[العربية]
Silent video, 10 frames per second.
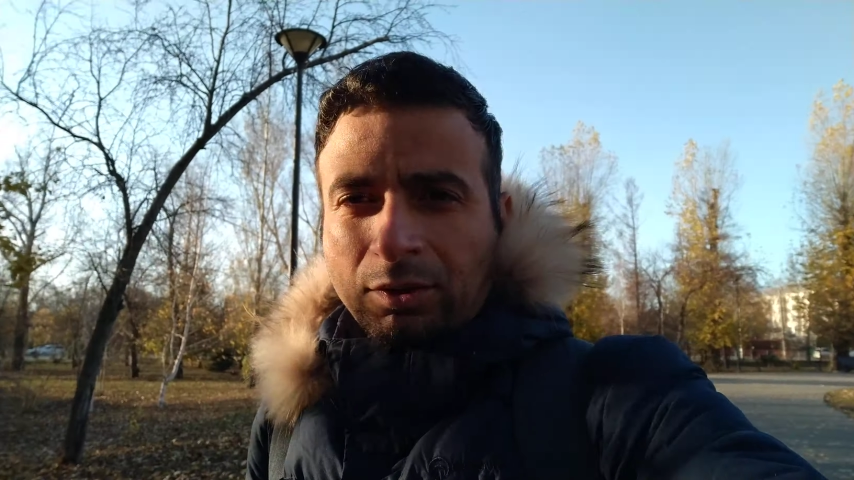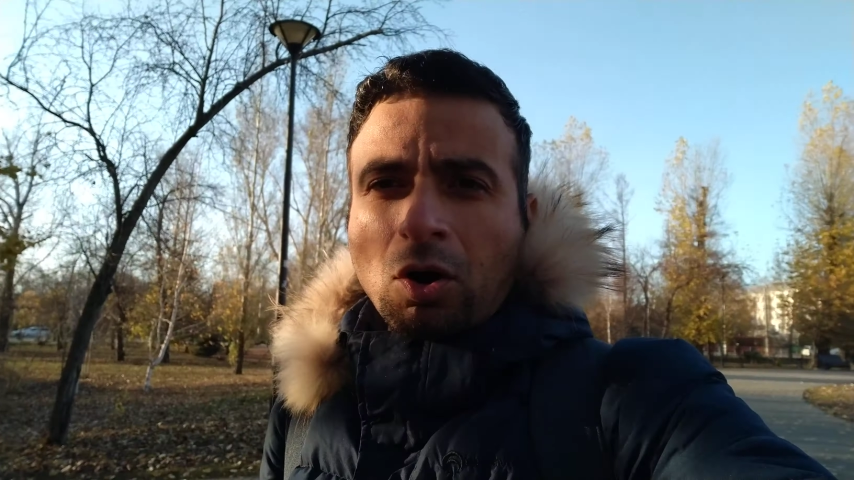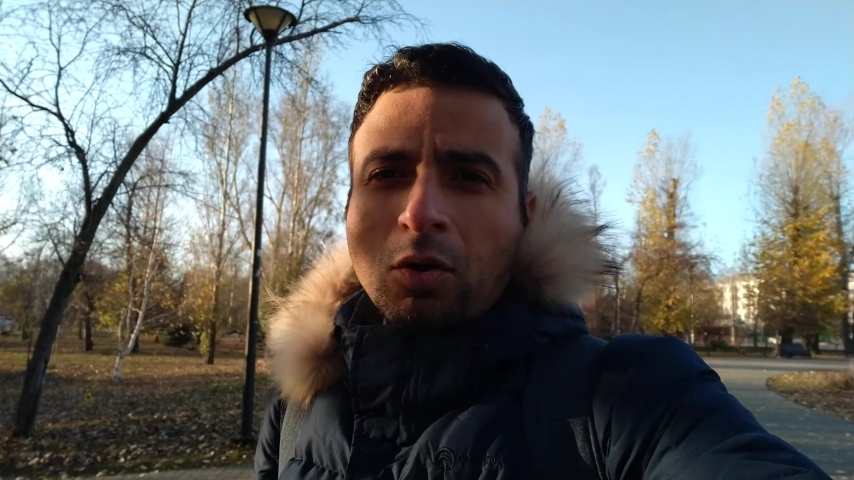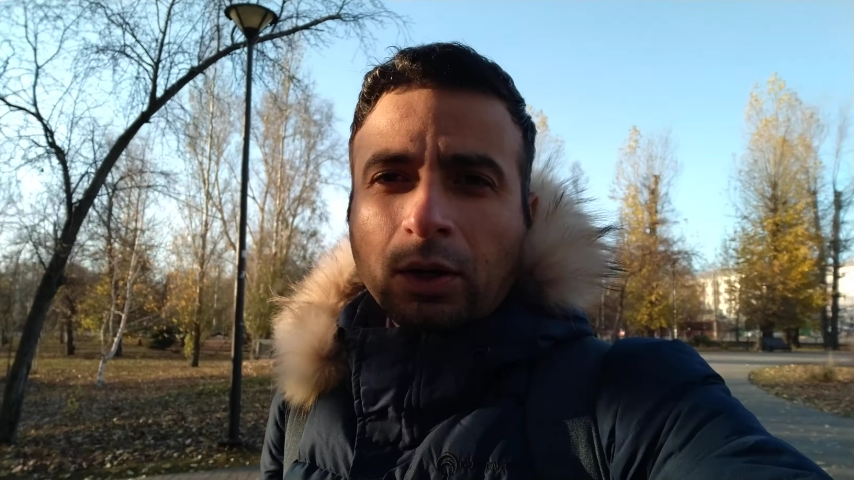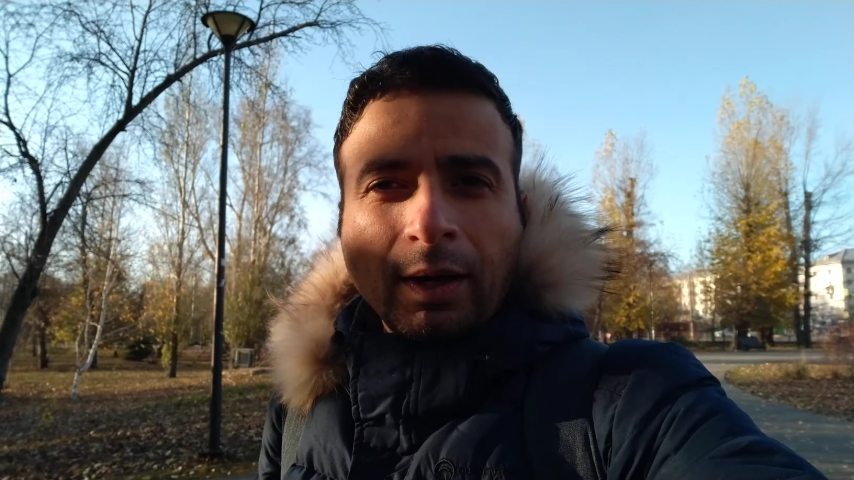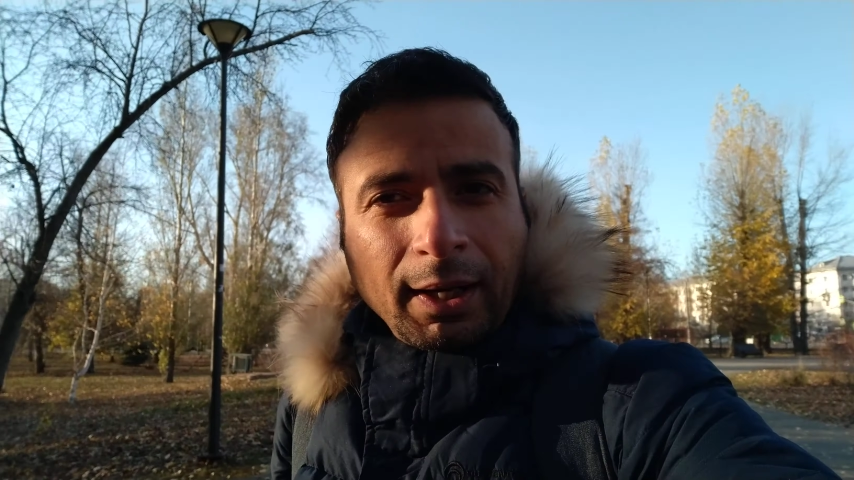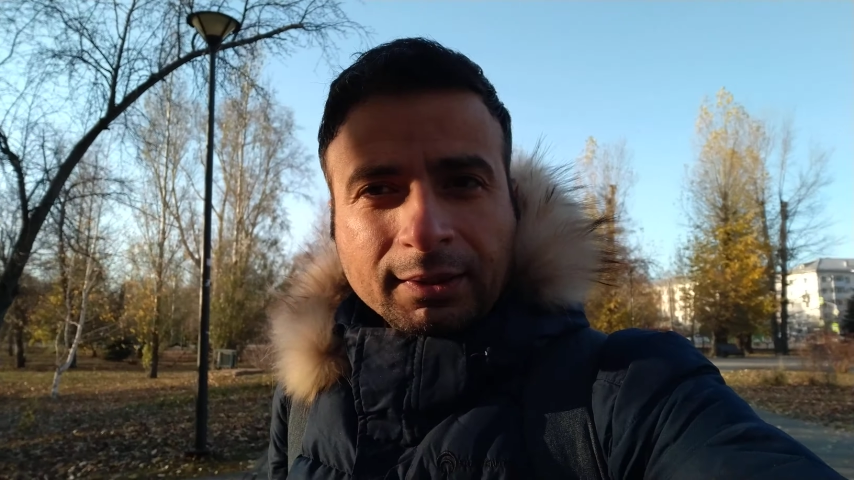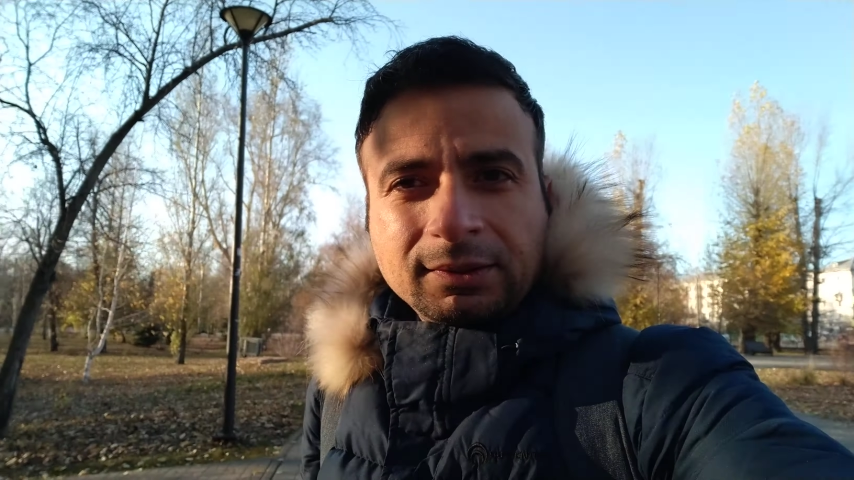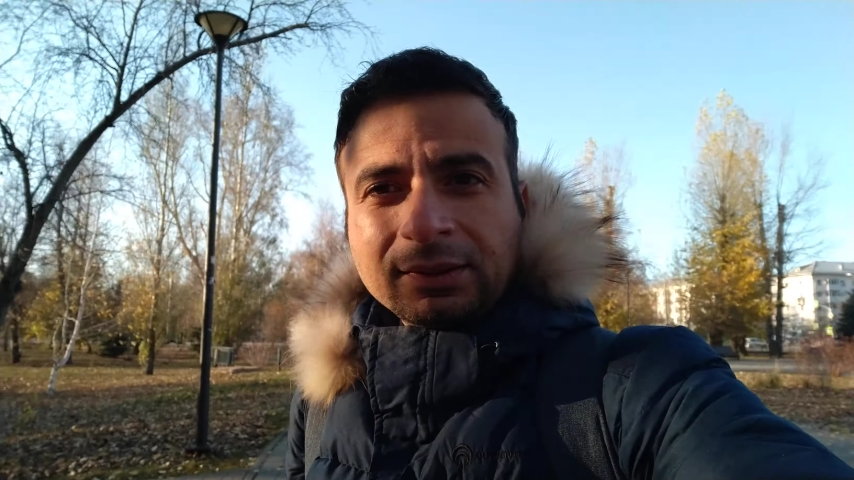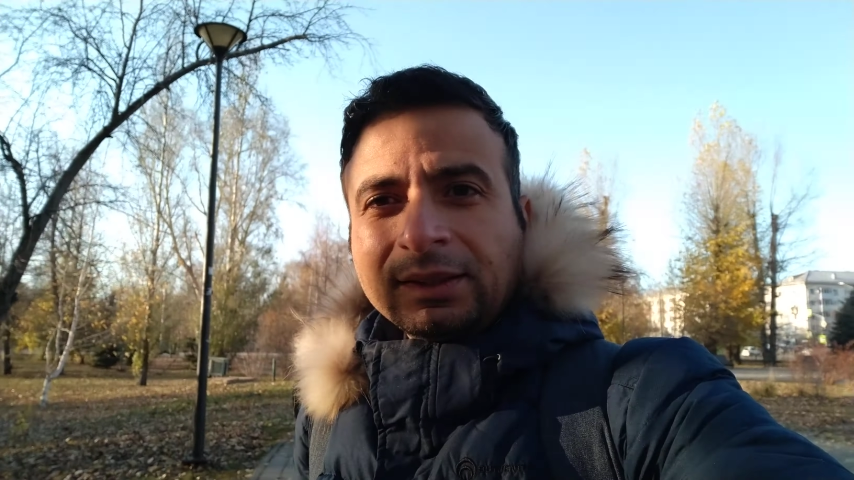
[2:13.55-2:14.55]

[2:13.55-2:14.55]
جوه الواحد